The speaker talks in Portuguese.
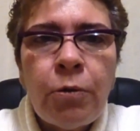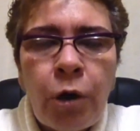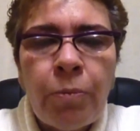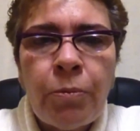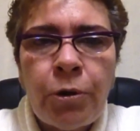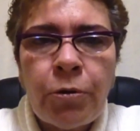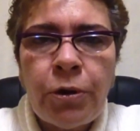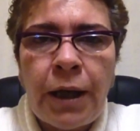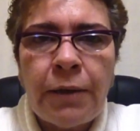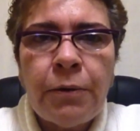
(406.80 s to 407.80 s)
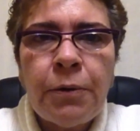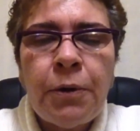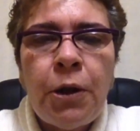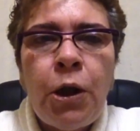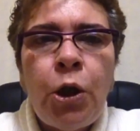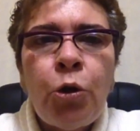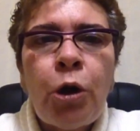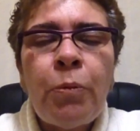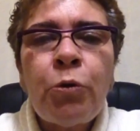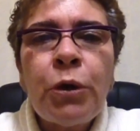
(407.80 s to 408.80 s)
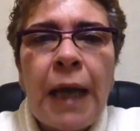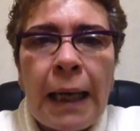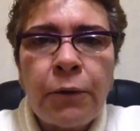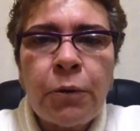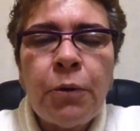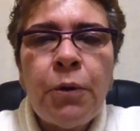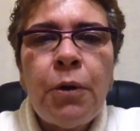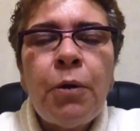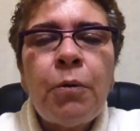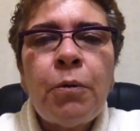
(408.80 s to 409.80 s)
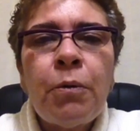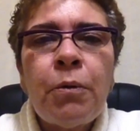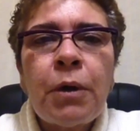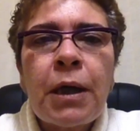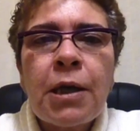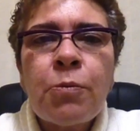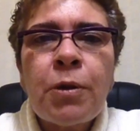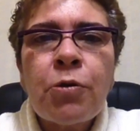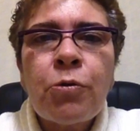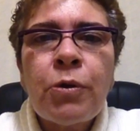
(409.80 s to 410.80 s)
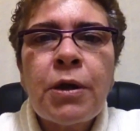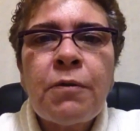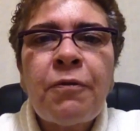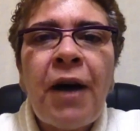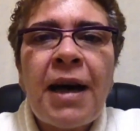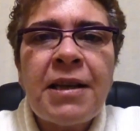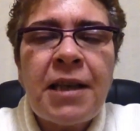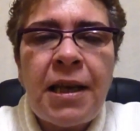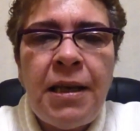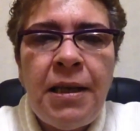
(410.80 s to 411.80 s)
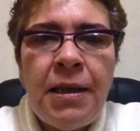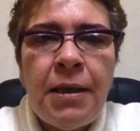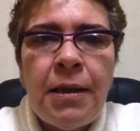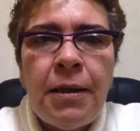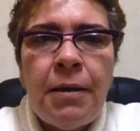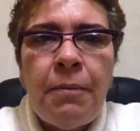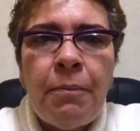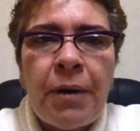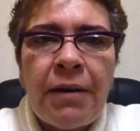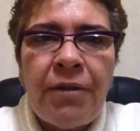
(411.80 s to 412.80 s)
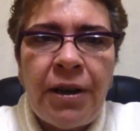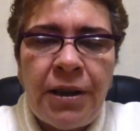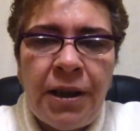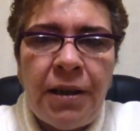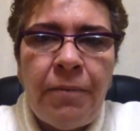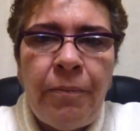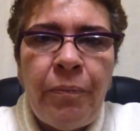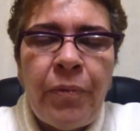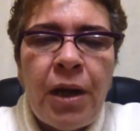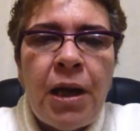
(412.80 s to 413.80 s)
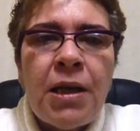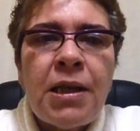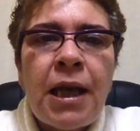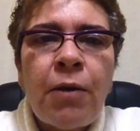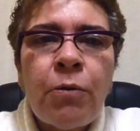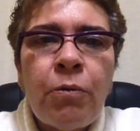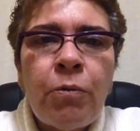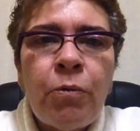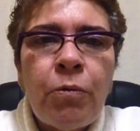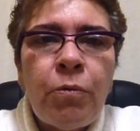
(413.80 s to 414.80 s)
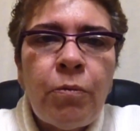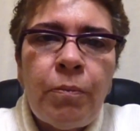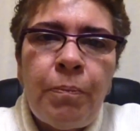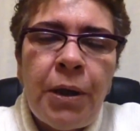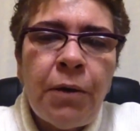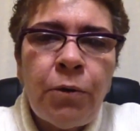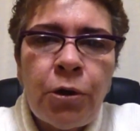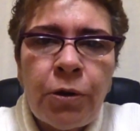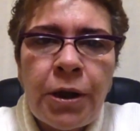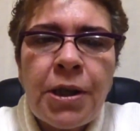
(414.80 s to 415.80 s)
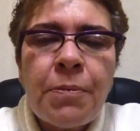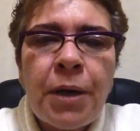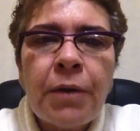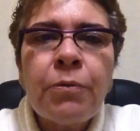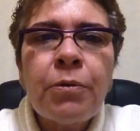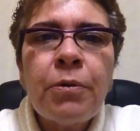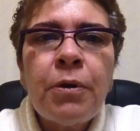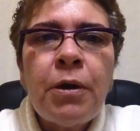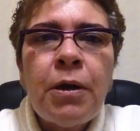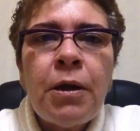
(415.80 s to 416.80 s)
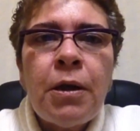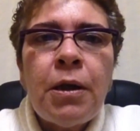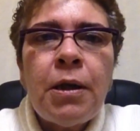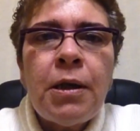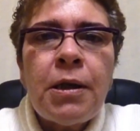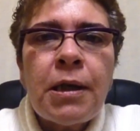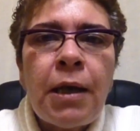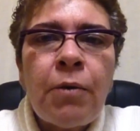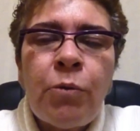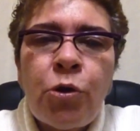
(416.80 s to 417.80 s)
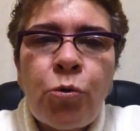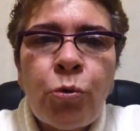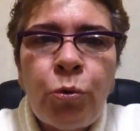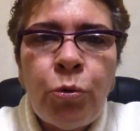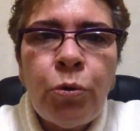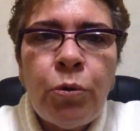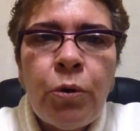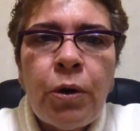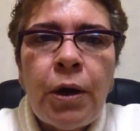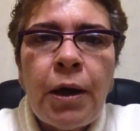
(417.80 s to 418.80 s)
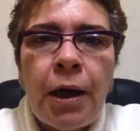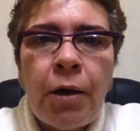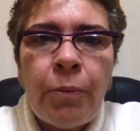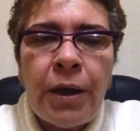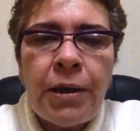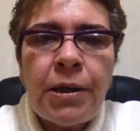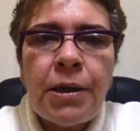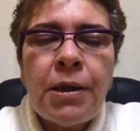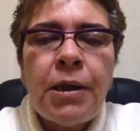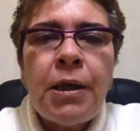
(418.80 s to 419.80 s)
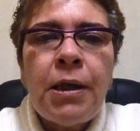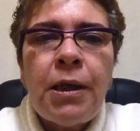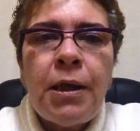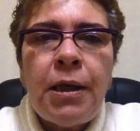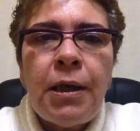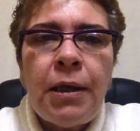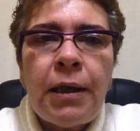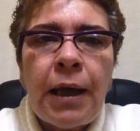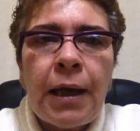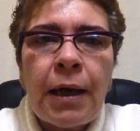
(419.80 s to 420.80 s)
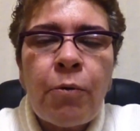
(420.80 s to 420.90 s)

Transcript: Tome muito cuidado. Tome cuidado com o que as pessoas fazem para vender, sem um pingo de conhecimento sem um estudo realmente que tenha